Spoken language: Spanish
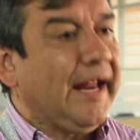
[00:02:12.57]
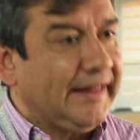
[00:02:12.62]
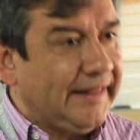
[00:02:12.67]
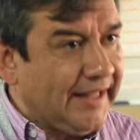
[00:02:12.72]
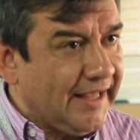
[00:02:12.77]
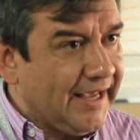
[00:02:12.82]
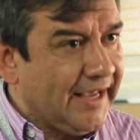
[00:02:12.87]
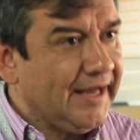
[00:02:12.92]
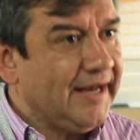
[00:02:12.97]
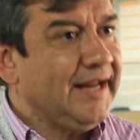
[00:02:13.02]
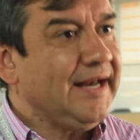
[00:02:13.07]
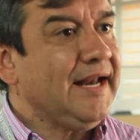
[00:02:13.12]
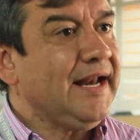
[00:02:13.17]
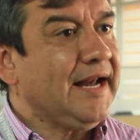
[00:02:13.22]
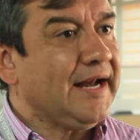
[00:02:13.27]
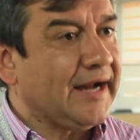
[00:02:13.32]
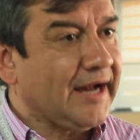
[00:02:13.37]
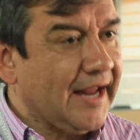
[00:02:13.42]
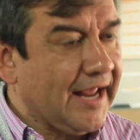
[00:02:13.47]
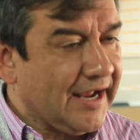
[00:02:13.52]
tienen
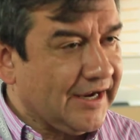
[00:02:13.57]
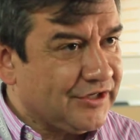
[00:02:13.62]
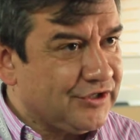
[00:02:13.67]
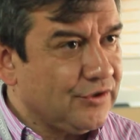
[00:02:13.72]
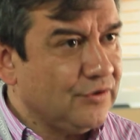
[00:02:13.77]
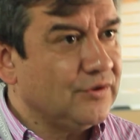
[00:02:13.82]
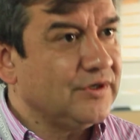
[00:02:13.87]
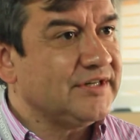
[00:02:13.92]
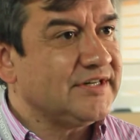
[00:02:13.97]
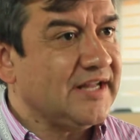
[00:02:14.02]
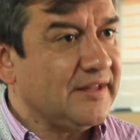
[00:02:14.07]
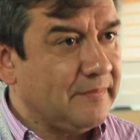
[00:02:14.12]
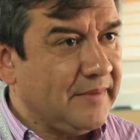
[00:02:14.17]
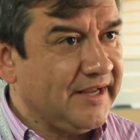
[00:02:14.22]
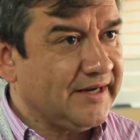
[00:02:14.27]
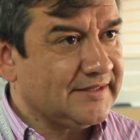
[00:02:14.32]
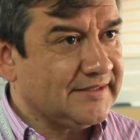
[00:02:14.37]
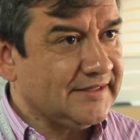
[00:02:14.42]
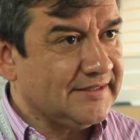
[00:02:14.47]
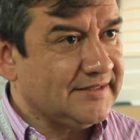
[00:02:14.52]
reacciones
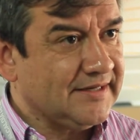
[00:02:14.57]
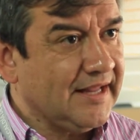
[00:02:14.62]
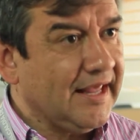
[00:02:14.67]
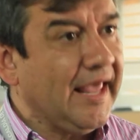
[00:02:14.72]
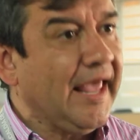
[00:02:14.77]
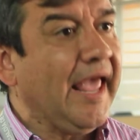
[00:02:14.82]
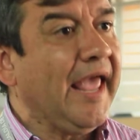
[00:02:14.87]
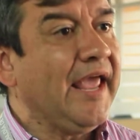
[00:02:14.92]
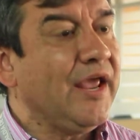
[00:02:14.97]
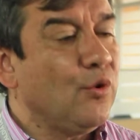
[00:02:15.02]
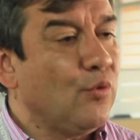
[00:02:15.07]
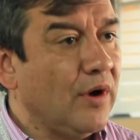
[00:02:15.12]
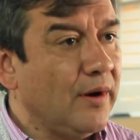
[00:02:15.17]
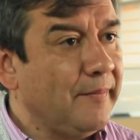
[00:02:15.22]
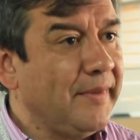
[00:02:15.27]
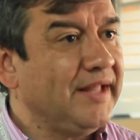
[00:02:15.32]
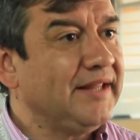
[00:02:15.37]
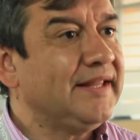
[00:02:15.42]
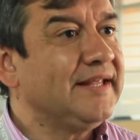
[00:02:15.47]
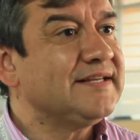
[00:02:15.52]
adversas e
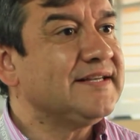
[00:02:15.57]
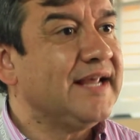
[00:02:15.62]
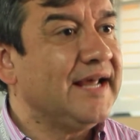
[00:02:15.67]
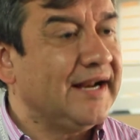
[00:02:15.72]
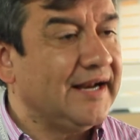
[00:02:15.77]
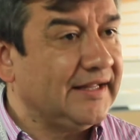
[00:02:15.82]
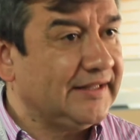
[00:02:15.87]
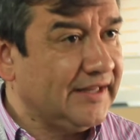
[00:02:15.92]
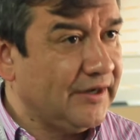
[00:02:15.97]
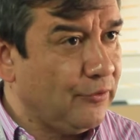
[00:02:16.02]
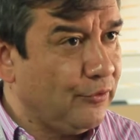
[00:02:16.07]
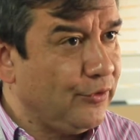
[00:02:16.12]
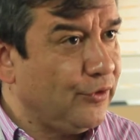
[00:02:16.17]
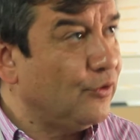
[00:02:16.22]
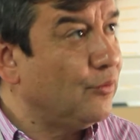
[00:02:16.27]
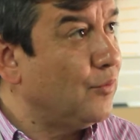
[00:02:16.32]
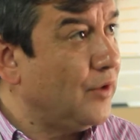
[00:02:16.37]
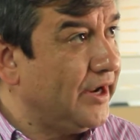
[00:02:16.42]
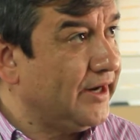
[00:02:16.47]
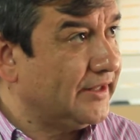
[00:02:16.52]
igualmente se han
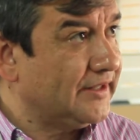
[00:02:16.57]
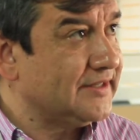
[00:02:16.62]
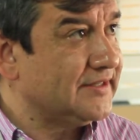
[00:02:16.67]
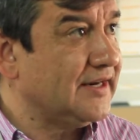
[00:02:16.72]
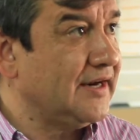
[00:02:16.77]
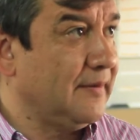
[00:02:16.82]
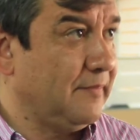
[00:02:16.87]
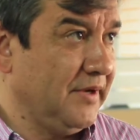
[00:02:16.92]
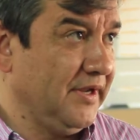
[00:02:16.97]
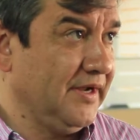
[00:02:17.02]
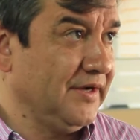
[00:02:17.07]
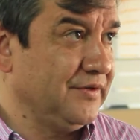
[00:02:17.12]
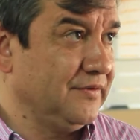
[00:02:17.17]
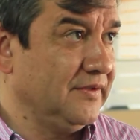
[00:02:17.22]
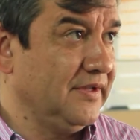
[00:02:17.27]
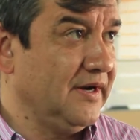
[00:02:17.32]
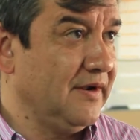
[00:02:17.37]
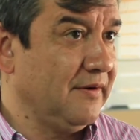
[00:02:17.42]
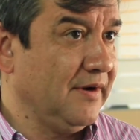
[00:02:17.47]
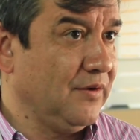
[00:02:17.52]
atribuido muertes a la aplicación
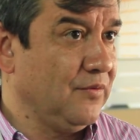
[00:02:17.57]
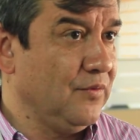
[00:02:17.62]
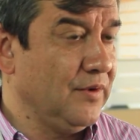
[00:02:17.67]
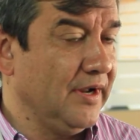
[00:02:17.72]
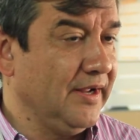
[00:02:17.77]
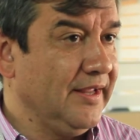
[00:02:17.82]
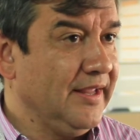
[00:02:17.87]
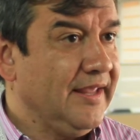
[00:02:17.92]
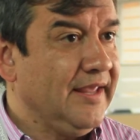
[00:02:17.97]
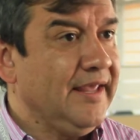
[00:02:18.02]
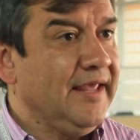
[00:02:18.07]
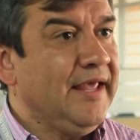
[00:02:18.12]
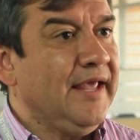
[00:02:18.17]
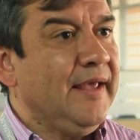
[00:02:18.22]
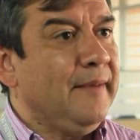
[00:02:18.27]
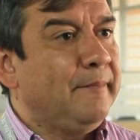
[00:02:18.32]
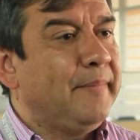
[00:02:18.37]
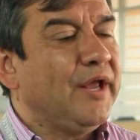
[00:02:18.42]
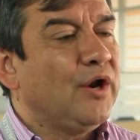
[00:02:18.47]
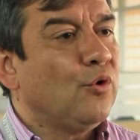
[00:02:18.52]
de la vacuna.
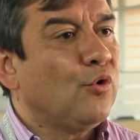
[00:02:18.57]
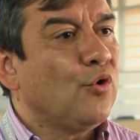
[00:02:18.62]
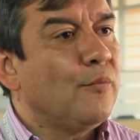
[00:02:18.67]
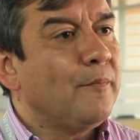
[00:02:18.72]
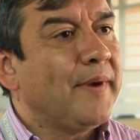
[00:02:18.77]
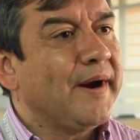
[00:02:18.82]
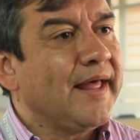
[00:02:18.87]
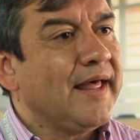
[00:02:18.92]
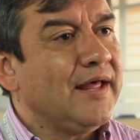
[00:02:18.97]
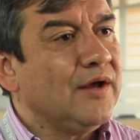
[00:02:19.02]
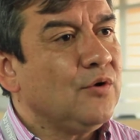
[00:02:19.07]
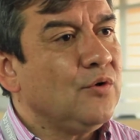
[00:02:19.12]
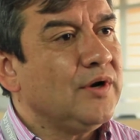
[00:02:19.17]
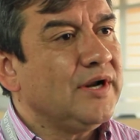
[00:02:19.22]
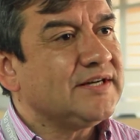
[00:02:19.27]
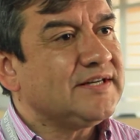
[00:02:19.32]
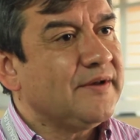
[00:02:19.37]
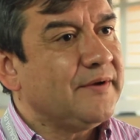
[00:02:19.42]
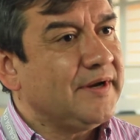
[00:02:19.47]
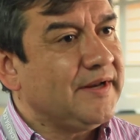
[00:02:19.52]
Pero comparada con
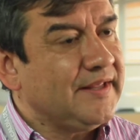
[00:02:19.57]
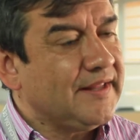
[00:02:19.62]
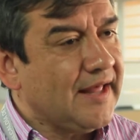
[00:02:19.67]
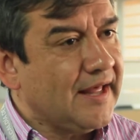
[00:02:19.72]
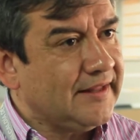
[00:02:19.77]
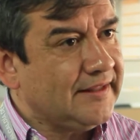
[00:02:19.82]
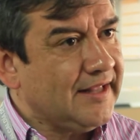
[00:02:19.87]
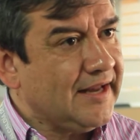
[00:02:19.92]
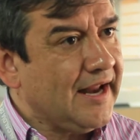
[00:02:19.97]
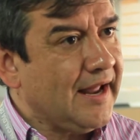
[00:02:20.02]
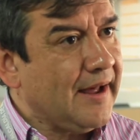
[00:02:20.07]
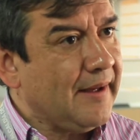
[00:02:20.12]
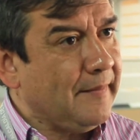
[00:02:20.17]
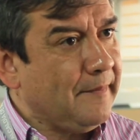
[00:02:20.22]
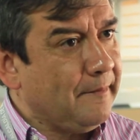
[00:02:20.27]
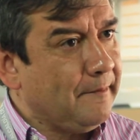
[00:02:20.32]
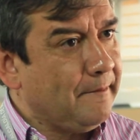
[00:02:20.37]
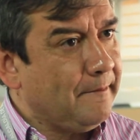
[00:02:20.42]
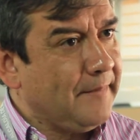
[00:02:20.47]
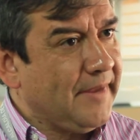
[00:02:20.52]
la severidad de la
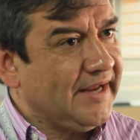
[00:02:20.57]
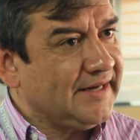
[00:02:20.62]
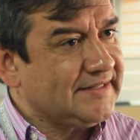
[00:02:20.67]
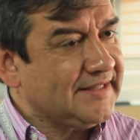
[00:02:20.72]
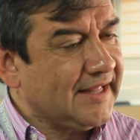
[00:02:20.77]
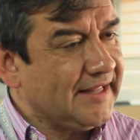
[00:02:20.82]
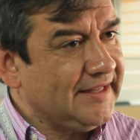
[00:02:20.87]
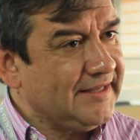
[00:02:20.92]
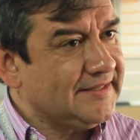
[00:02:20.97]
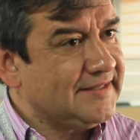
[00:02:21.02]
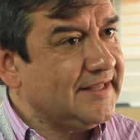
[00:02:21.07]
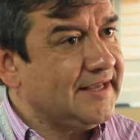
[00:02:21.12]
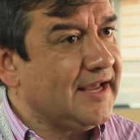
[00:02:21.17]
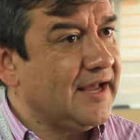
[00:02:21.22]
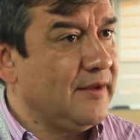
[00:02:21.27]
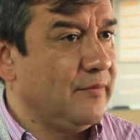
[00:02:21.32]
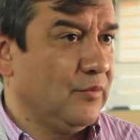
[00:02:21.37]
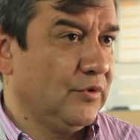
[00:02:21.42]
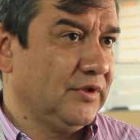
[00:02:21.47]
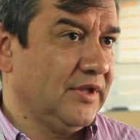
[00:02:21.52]
estadística
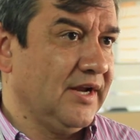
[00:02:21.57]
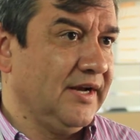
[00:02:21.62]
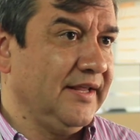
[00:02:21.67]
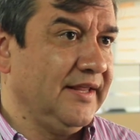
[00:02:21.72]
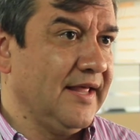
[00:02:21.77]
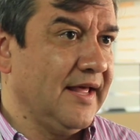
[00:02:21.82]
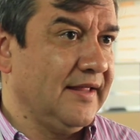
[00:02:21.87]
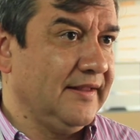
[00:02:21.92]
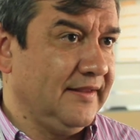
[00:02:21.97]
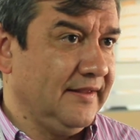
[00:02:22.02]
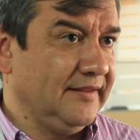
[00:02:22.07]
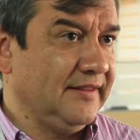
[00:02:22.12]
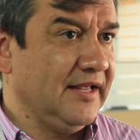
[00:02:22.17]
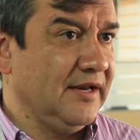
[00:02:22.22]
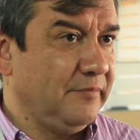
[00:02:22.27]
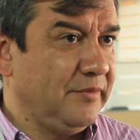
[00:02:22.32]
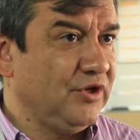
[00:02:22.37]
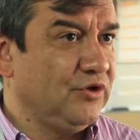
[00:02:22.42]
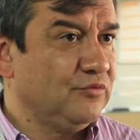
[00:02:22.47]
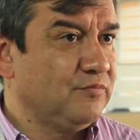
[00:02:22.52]
de mortalidad
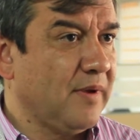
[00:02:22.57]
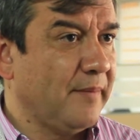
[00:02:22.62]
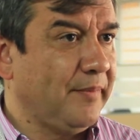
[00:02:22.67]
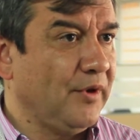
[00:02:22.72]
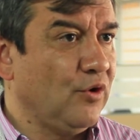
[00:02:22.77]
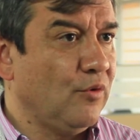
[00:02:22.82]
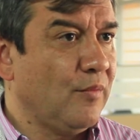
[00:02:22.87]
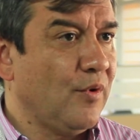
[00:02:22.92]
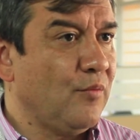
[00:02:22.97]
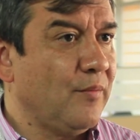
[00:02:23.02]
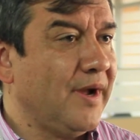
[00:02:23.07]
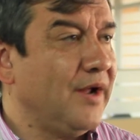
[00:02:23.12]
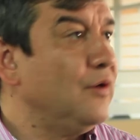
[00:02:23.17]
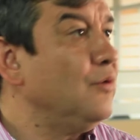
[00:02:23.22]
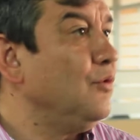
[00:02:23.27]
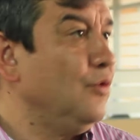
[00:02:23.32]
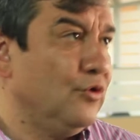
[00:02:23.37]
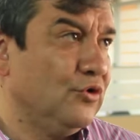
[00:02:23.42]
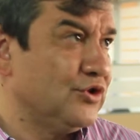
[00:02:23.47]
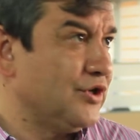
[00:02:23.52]
del virus papiloma
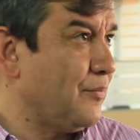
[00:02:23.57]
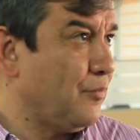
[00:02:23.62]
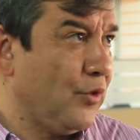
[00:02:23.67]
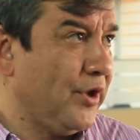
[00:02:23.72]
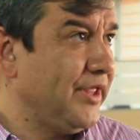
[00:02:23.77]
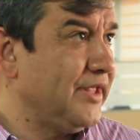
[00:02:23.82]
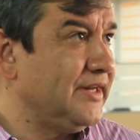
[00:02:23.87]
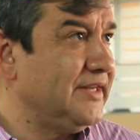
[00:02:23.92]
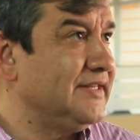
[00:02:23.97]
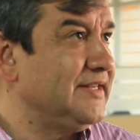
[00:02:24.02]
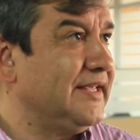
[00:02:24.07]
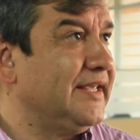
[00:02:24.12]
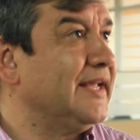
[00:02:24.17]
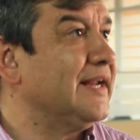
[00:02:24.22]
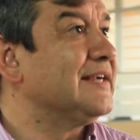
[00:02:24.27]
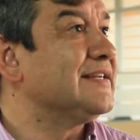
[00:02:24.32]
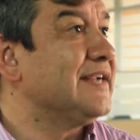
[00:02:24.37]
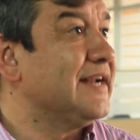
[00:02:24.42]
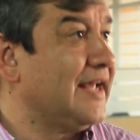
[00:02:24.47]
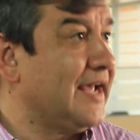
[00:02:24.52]
humano, no se puede ni
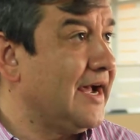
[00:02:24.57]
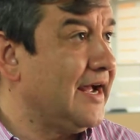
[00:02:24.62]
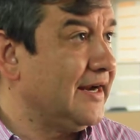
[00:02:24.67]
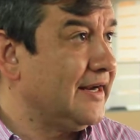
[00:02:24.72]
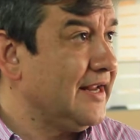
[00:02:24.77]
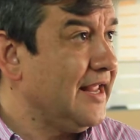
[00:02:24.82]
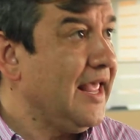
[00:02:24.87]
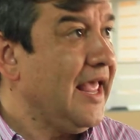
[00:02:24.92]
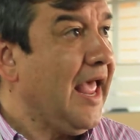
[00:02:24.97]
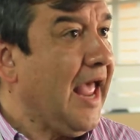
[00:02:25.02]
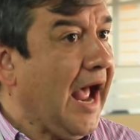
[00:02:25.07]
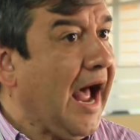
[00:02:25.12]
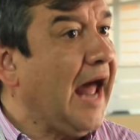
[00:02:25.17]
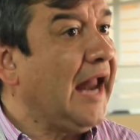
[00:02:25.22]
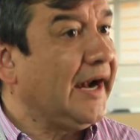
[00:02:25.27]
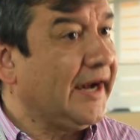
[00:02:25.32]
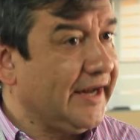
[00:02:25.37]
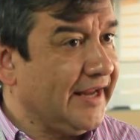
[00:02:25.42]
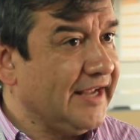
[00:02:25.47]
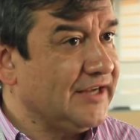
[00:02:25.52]
siquiera acercar
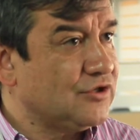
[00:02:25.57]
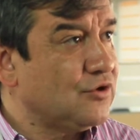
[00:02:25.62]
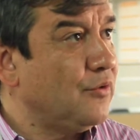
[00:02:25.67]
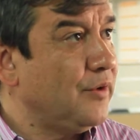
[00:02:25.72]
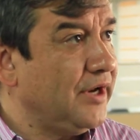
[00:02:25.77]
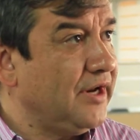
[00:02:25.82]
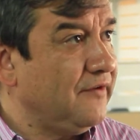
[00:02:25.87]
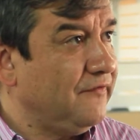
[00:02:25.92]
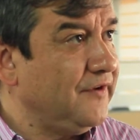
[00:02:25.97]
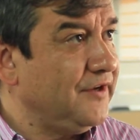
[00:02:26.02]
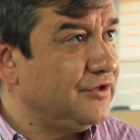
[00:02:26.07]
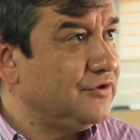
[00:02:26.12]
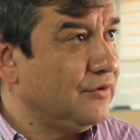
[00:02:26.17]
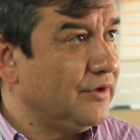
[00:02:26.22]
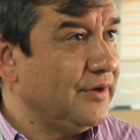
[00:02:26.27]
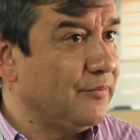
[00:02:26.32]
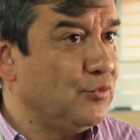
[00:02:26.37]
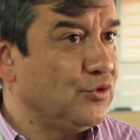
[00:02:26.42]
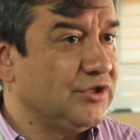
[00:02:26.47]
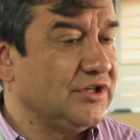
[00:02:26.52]
al riesgo-beneficio
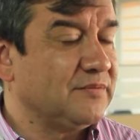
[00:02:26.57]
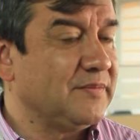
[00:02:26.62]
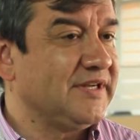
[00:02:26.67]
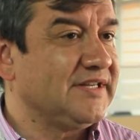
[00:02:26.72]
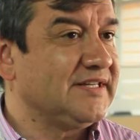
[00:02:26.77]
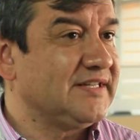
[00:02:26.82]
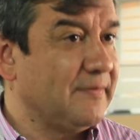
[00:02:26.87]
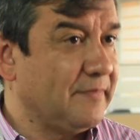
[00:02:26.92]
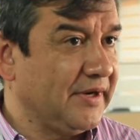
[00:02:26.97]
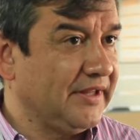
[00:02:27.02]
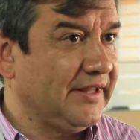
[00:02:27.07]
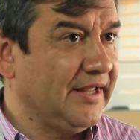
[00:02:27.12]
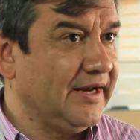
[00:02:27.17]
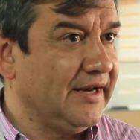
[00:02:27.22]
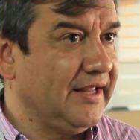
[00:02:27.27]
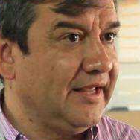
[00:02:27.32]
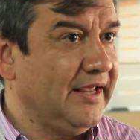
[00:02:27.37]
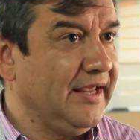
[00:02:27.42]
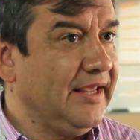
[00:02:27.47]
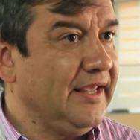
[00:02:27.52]
que muchas veces se
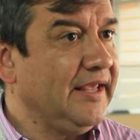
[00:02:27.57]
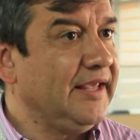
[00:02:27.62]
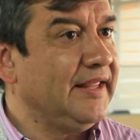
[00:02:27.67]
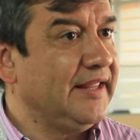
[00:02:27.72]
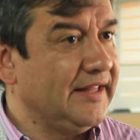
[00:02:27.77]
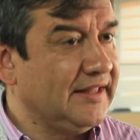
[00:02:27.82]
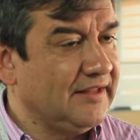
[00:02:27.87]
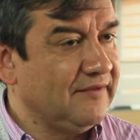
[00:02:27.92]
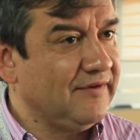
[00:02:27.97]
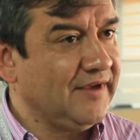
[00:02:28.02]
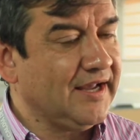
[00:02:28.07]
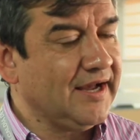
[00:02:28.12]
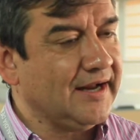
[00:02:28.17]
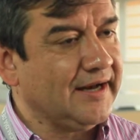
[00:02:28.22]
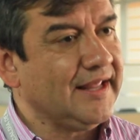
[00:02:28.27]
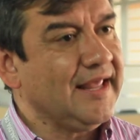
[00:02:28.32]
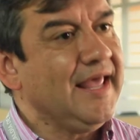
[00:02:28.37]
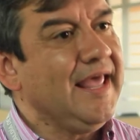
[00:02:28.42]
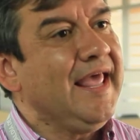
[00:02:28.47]
pretende identificar.